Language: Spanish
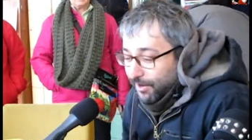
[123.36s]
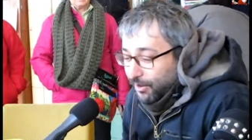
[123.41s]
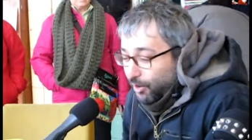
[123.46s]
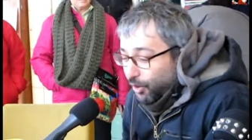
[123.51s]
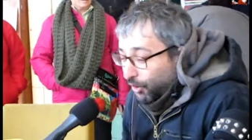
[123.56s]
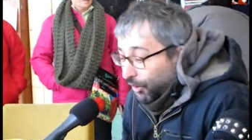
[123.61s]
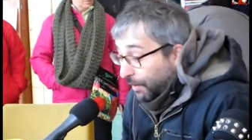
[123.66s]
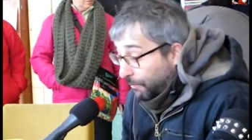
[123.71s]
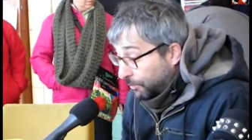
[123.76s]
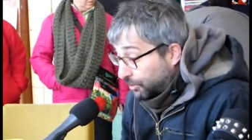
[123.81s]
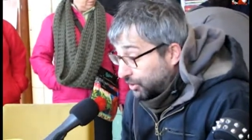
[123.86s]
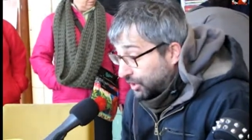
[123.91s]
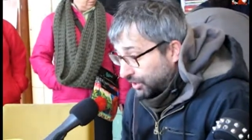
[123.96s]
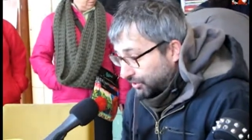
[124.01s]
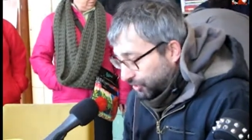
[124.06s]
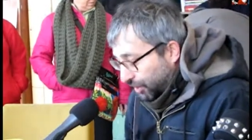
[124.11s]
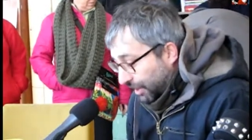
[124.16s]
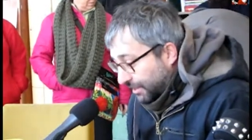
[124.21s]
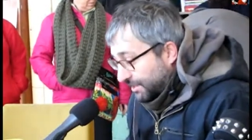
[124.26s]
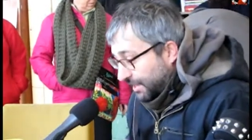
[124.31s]
Lo que hemos
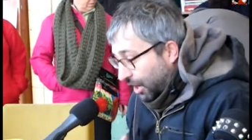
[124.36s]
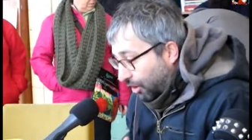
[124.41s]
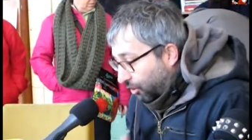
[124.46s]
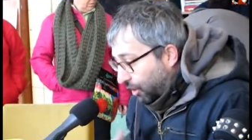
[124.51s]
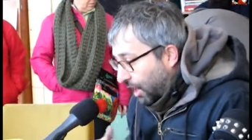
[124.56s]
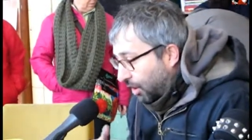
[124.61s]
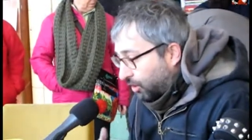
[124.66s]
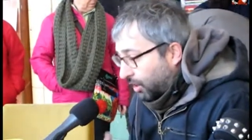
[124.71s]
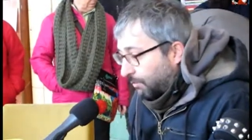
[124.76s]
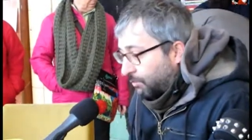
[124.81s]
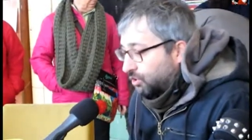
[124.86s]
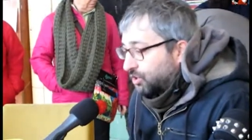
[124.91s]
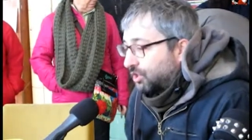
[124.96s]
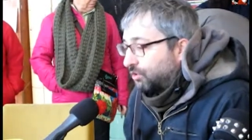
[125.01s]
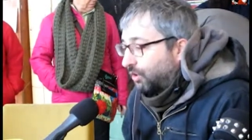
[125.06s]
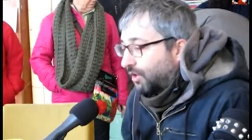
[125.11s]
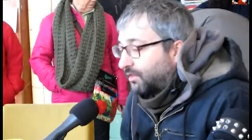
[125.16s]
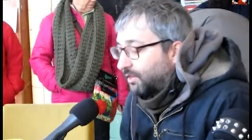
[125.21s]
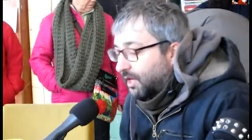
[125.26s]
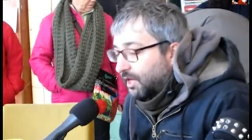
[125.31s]
hecho, hasta ahora lo que hemos
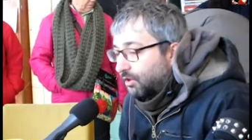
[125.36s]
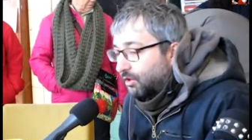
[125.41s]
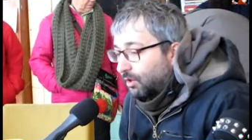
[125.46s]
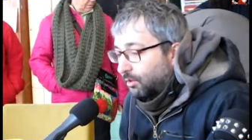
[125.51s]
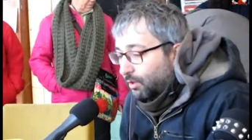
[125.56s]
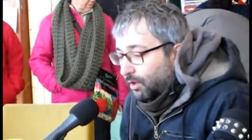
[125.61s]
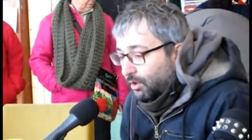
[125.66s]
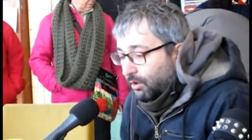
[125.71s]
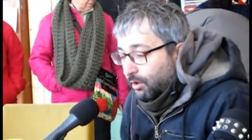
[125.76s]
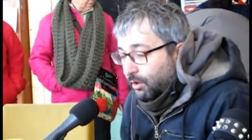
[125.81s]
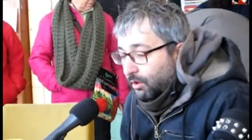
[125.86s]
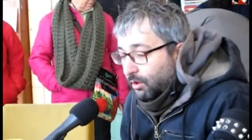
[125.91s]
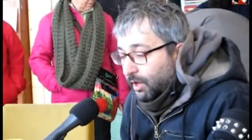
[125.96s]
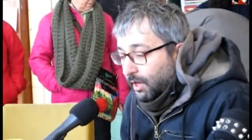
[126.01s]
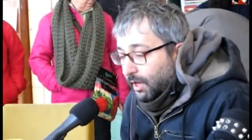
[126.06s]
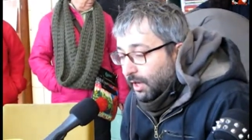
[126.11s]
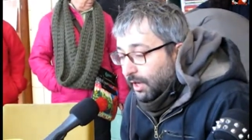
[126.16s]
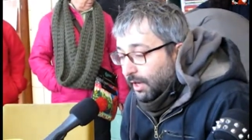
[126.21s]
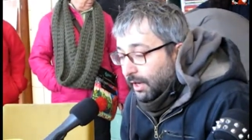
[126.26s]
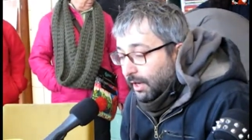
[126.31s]
ido haciendo, bueno...
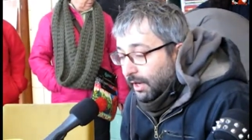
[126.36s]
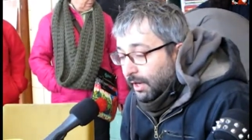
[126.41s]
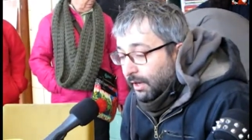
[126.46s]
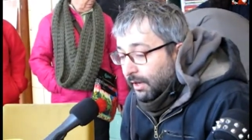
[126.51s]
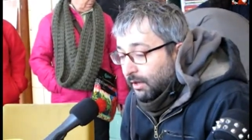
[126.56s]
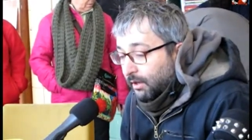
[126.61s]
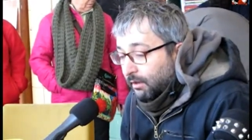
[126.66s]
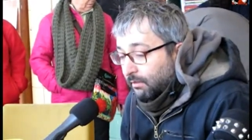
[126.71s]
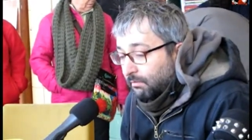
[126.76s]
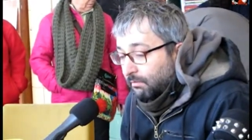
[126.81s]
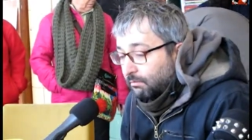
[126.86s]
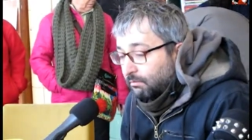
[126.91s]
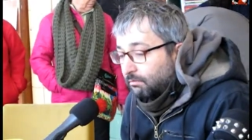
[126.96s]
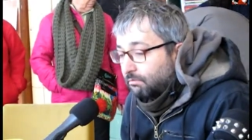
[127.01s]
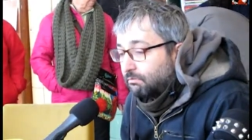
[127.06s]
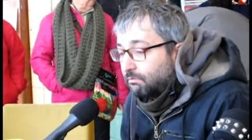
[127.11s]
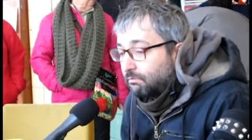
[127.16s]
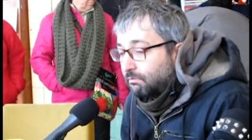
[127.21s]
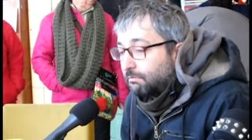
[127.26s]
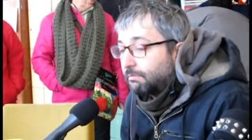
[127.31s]

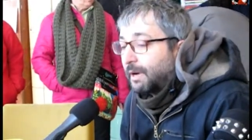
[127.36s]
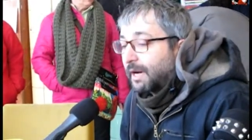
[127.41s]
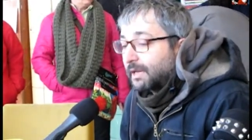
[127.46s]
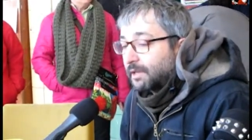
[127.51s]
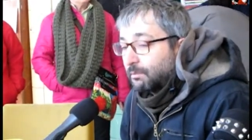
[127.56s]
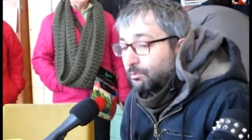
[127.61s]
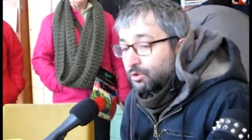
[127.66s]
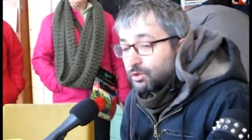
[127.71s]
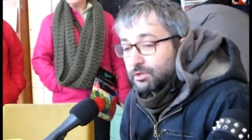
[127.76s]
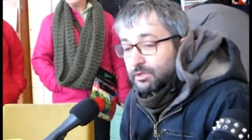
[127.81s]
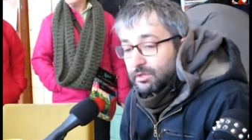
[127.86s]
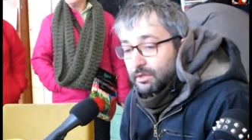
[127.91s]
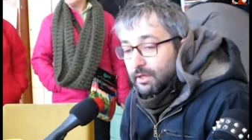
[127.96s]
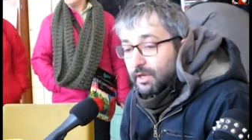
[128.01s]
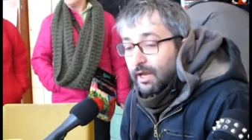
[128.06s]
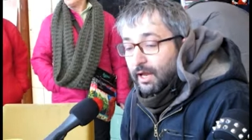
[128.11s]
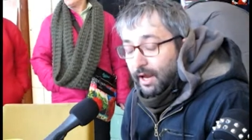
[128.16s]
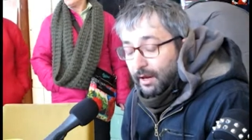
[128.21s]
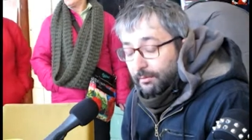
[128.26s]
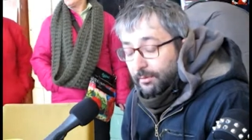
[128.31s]
Mm, partimos
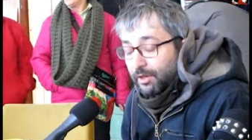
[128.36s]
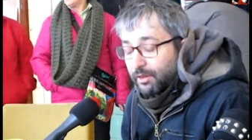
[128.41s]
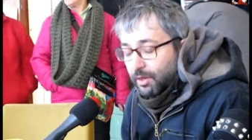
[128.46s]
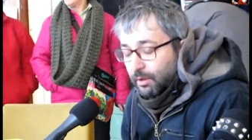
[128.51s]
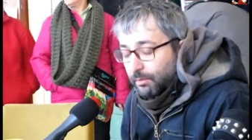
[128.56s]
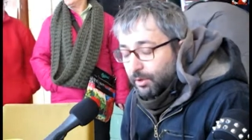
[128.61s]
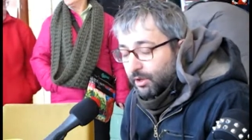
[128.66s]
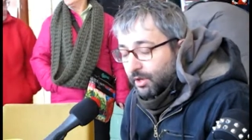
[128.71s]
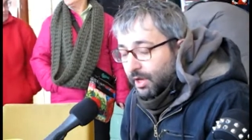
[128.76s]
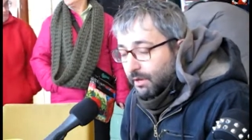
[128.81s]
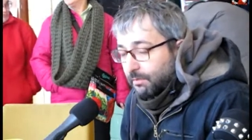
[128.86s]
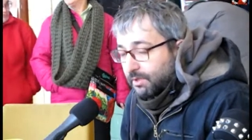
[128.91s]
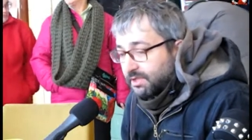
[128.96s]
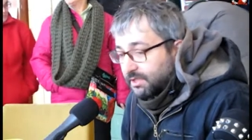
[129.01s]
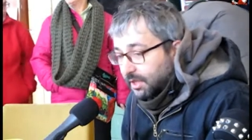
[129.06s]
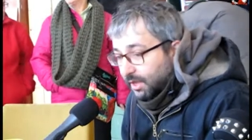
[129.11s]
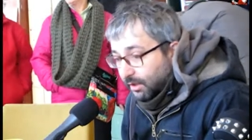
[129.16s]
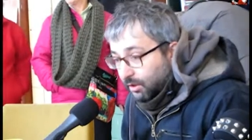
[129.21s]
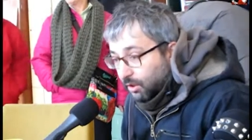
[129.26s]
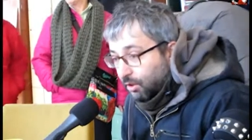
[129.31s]
eh, al principio de la
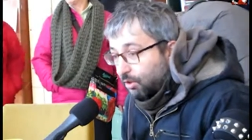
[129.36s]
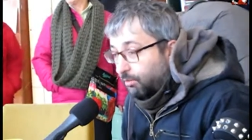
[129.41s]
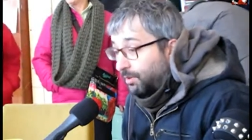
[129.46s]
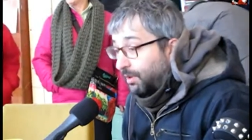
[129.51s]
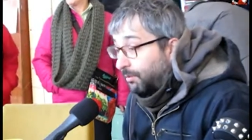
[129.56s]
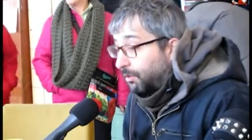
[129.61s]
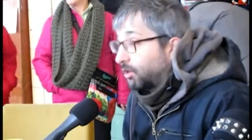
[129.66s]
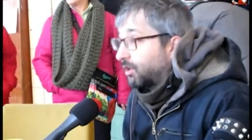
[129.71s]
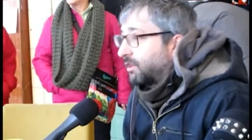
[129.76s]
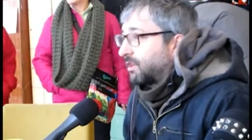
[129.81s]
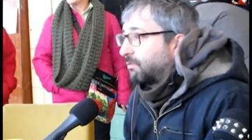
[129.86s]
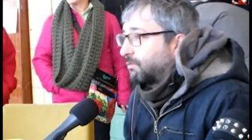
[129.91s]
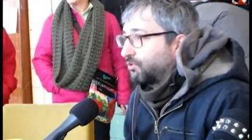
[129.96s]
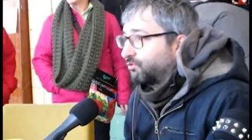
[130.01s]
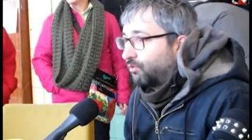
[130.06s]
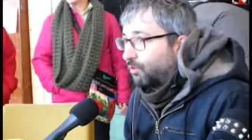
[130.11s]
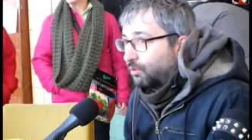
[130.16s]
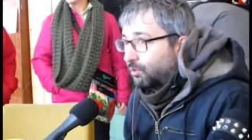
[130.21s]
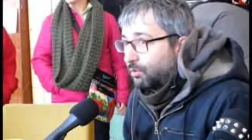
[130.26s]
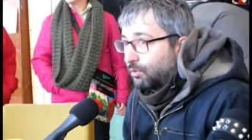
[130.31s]
investigación, lo primero que hicimos
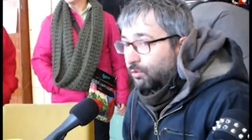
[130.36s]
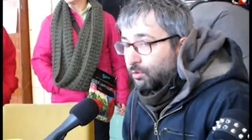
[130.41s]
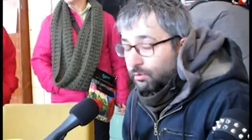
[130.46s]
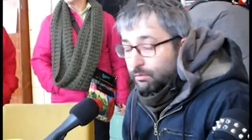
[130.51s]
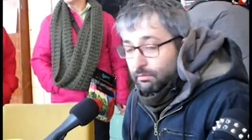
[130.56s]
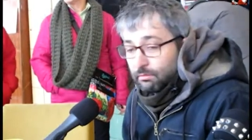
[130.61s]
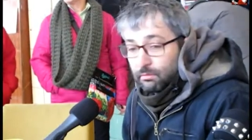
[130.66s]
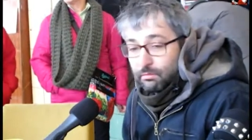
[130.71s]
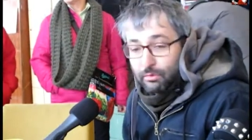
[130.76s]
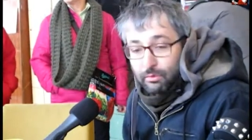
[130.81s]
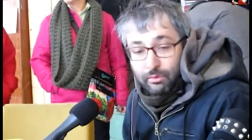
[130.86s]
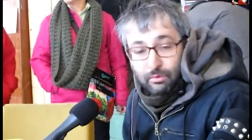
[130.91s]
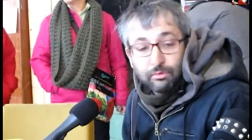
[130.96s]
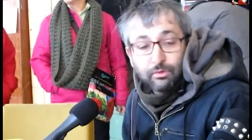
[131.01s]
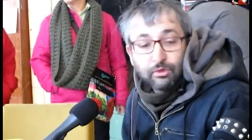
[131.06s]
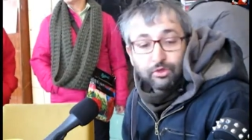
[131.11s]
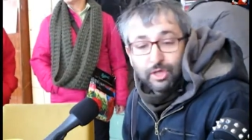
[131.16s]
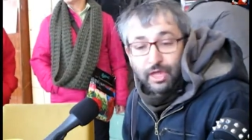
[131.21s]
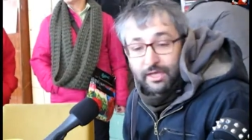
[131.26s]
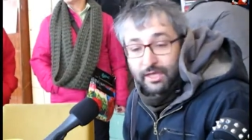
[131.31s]
fue
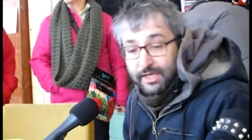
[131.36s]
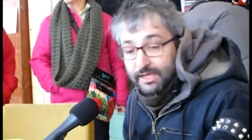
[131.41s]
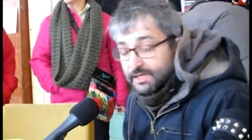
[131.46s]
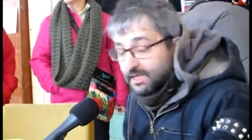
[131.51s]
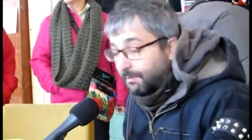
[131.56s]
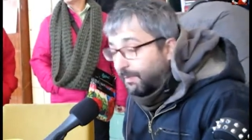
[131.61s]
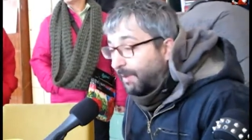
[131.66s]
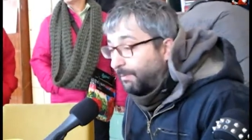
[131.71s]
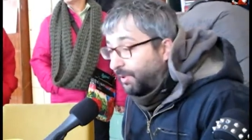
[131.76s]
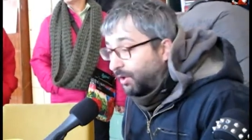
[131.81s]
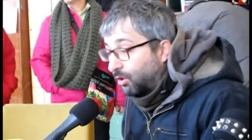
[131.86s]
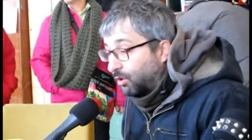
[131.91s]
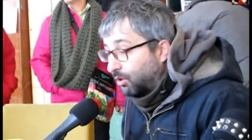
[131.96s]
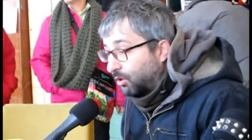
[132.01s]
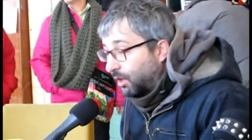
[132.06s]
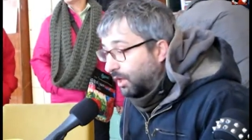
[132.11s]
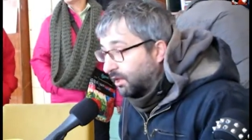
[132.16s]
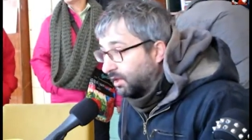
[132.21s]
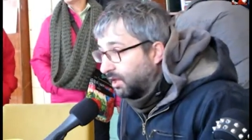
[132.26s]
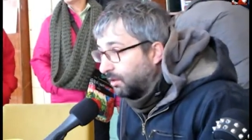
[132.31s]
unos talleres de mapeo
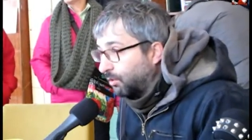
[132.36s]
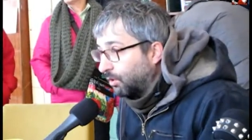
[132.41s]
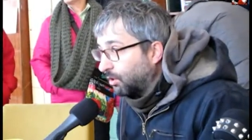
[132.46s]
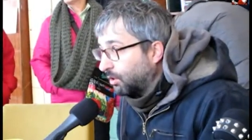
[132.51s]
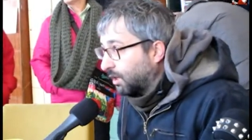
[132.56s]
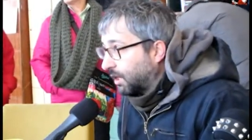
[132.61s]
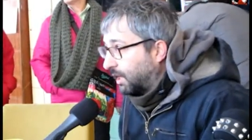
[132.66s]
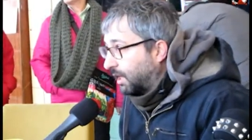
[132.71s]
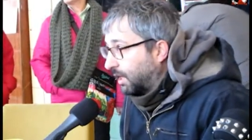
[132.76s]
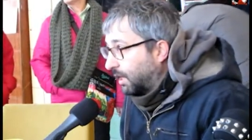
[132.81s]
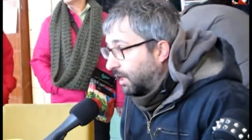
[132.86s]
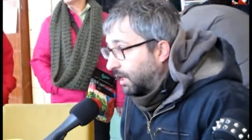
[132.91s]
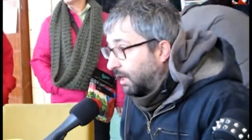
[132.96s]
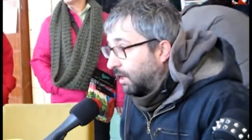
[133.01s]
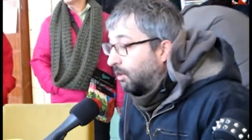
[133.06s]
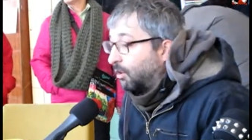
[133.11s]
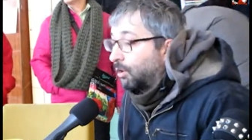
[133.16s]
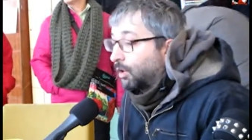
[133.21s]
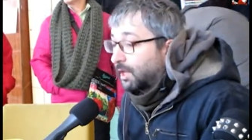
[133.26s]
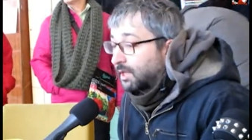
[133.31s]
colectivo,
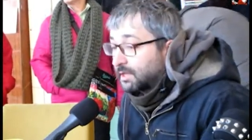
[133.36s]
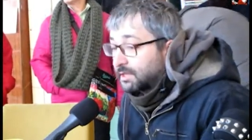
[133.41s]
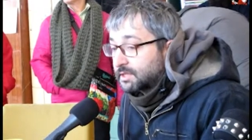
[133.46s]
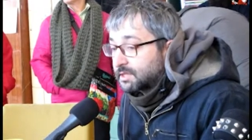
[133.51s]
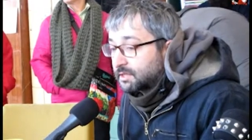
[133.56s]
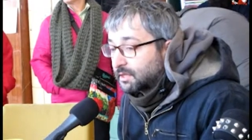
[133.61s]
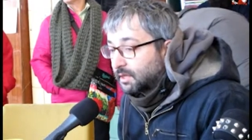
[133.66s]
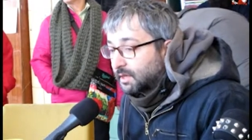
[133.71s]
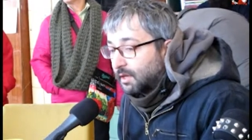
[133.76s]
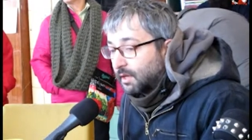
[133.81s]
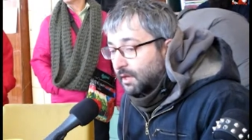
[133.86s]
que lo que es